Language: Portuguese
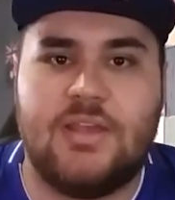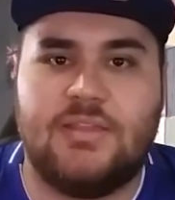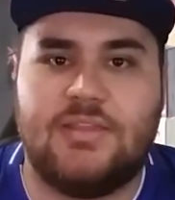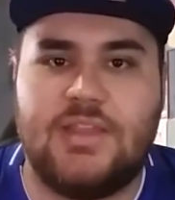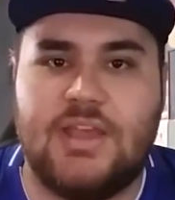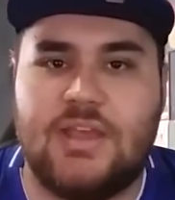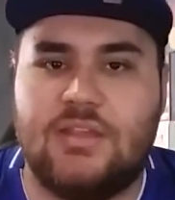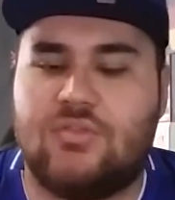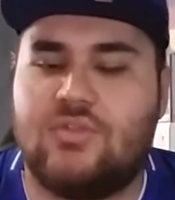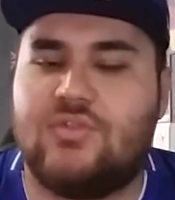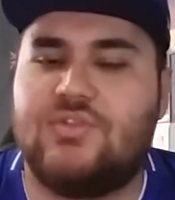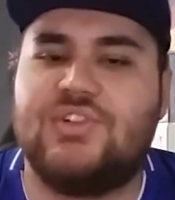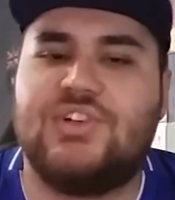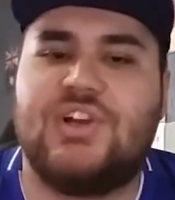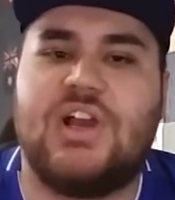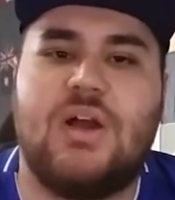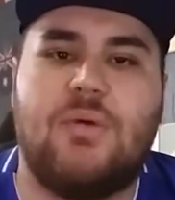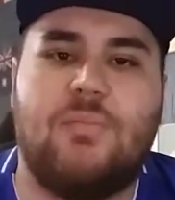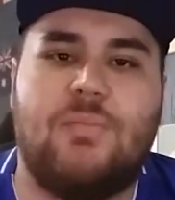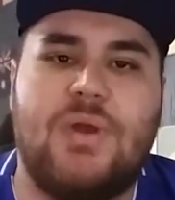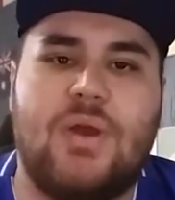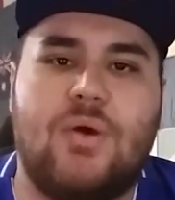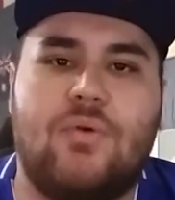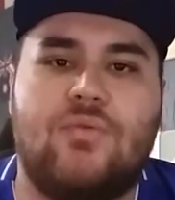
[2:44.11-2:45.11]
Dentro de
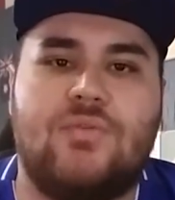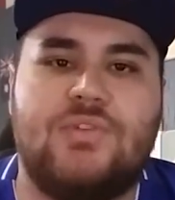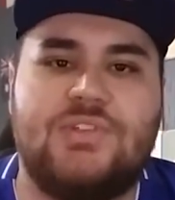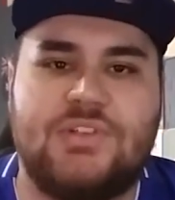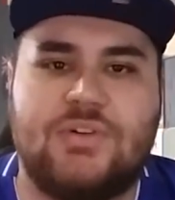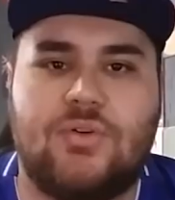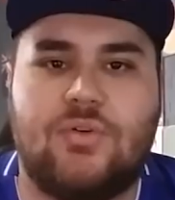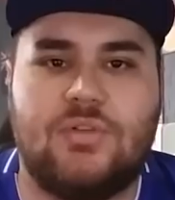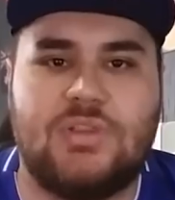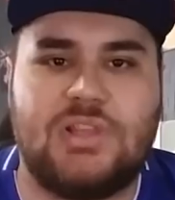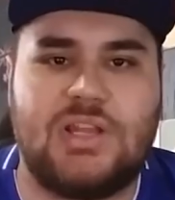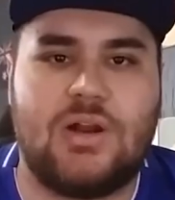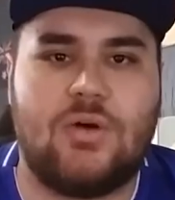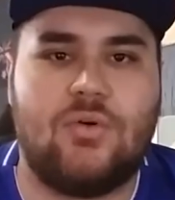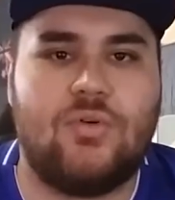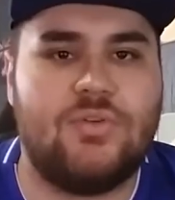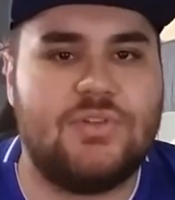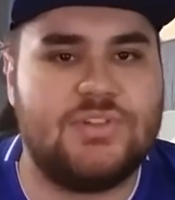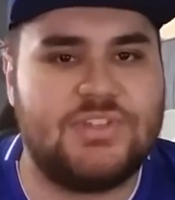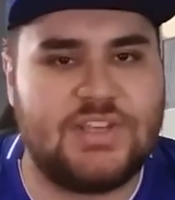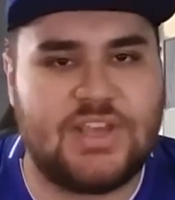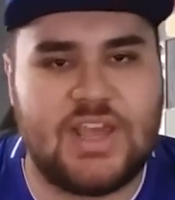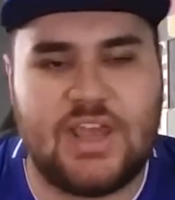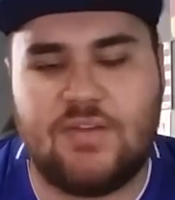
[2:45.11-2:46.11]
campo é 11 contra 11,